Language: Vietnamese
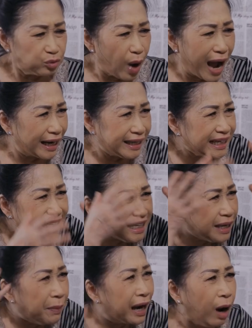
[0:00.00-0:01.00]
Toàn là những cái
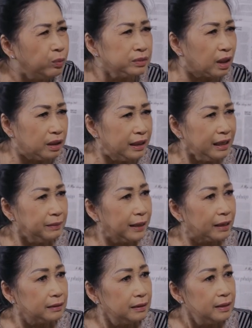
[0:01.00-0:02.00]
gì mà không tưởng không à
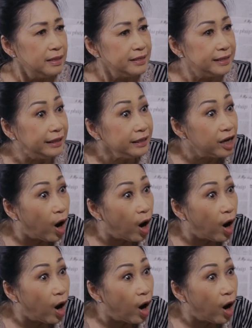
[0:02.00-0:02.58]
chính